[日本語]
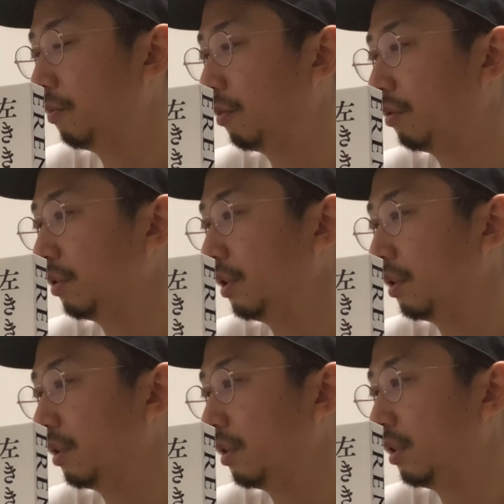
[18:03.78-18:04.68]
も、
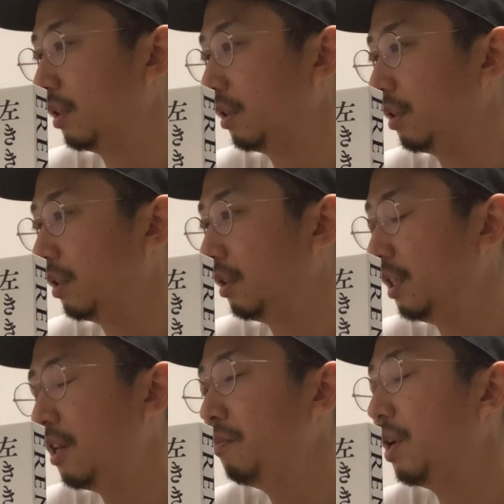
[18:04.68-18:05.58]
2
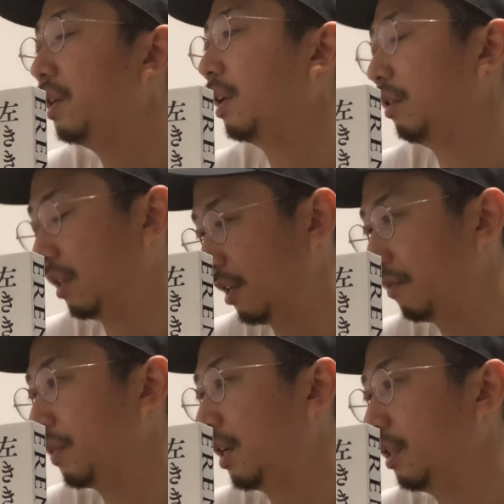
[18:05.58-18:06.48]
年前なんで
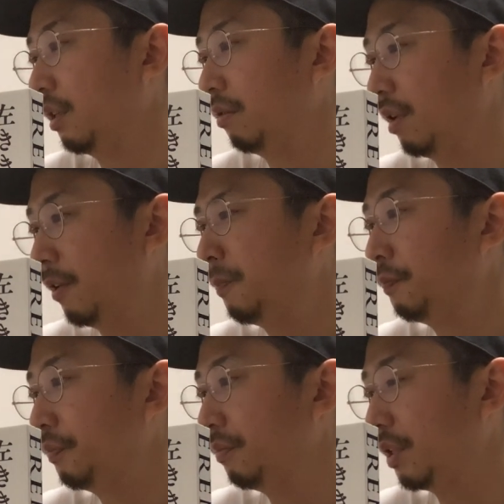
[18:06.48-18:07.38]
書いたのが、
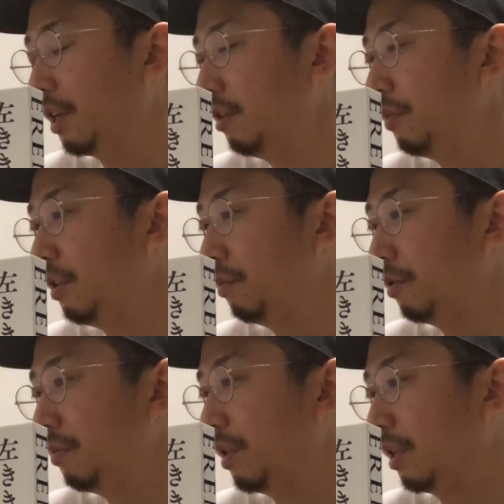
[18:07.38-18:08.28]
まあ、タイミング
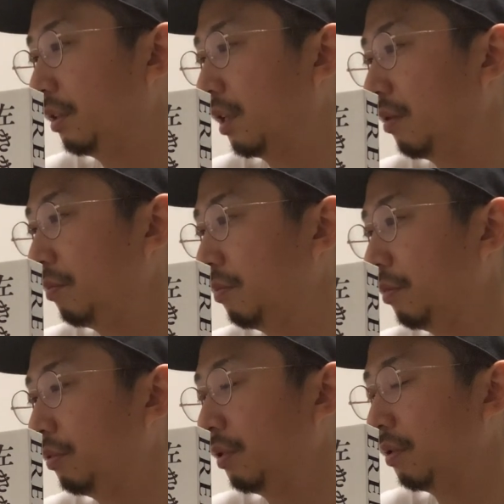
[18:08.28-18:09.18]
も今だったら
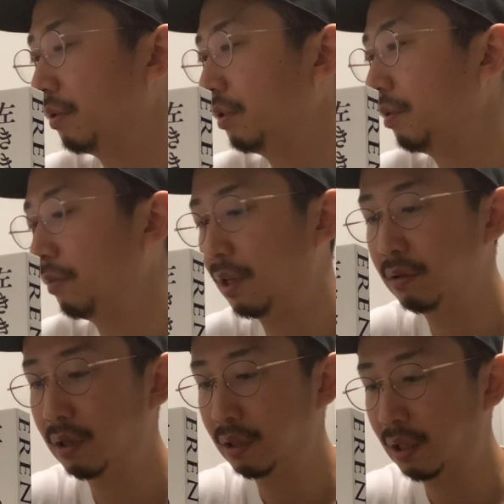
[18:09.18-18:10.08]
もっと喜んでもらえる
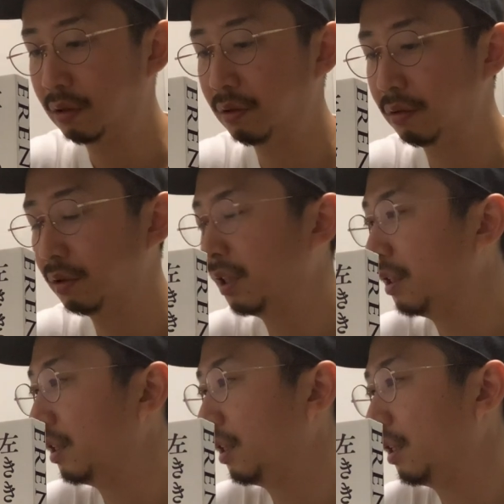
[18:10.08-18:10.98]
かなという、
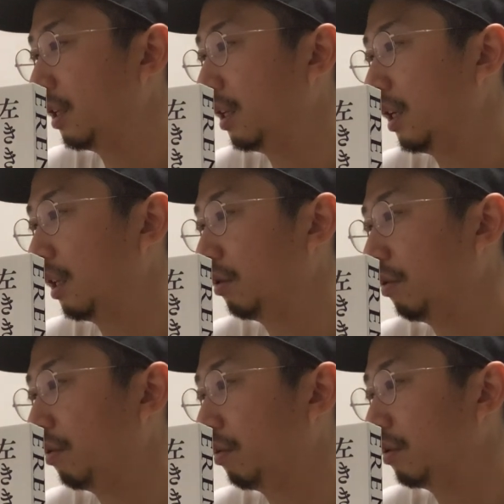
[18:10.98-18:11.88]
えっ、ー、
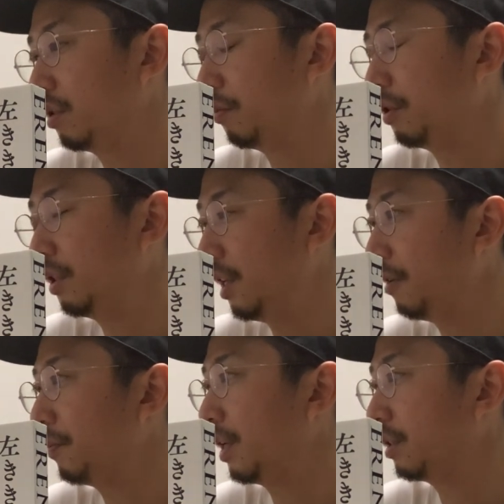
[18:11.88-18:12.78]
と、つもり
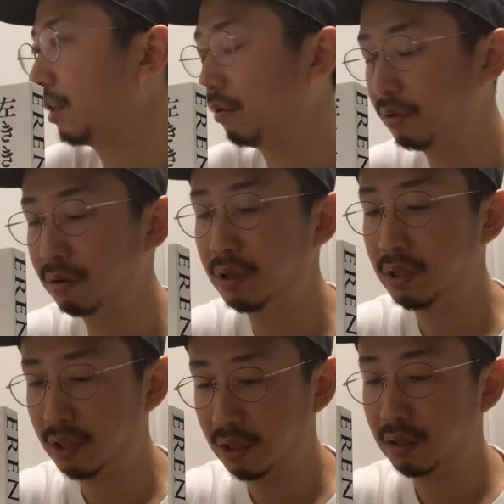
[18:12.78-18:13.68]
で、明日の12
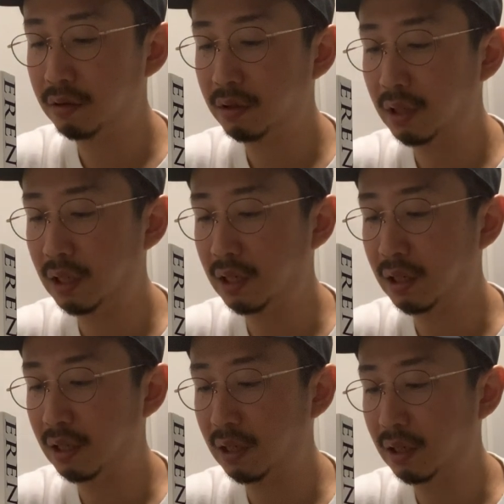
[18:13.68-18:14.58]
時、
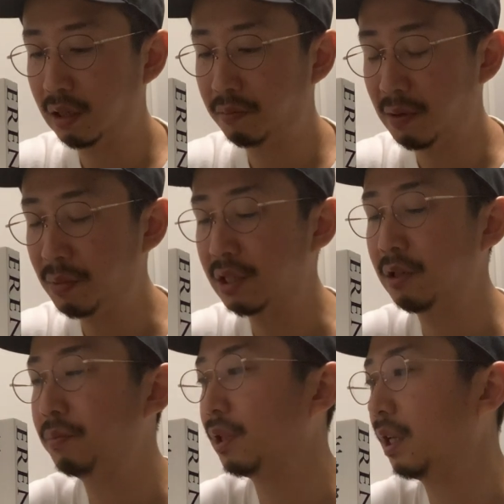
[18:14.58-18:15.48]
えー、
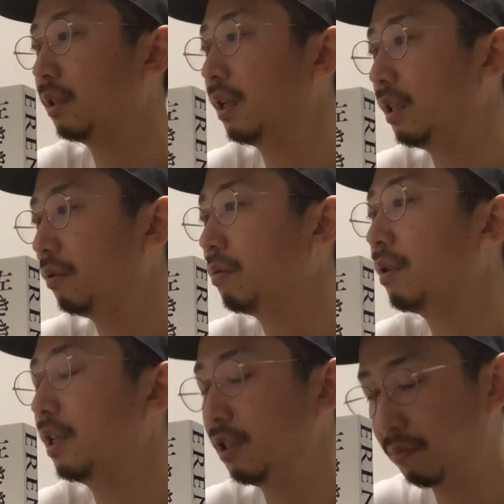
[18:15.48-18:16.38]
メンバーシップ限定で公
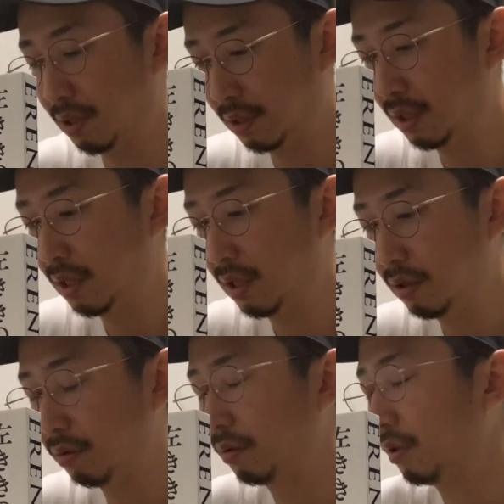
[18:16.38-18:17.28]
開します。
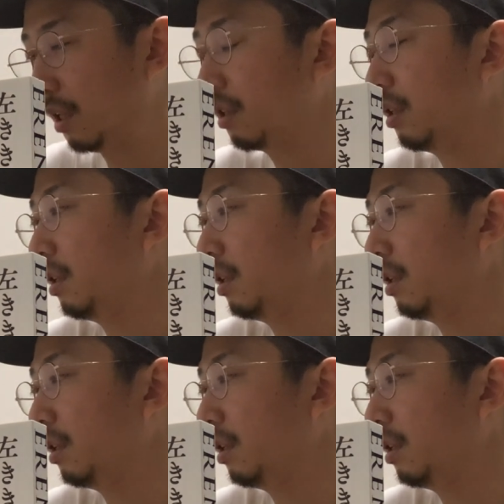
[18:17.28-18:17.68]
ちょっとね、